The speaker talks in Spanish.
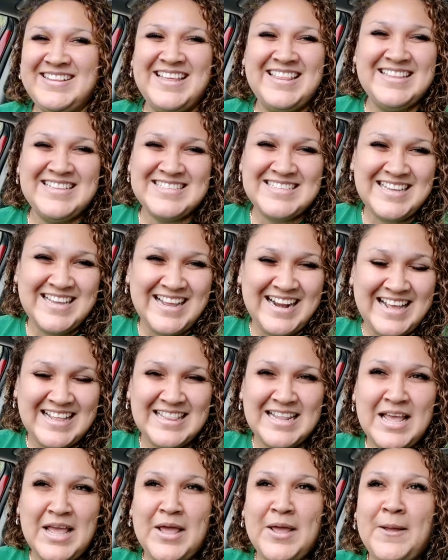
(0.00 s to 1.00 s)
no me se
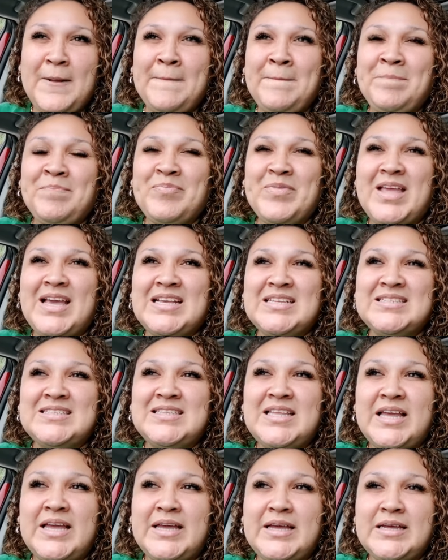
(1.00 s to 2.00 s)
crean.
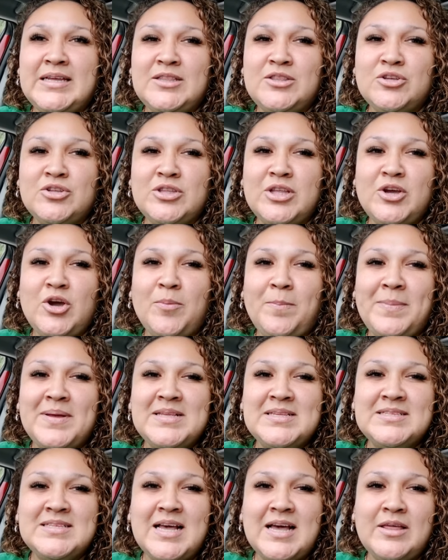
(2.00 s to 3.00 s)
Este, no tengo
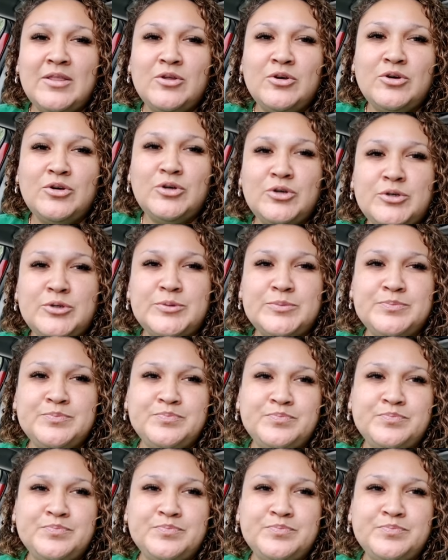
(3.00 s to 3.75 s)
pensado,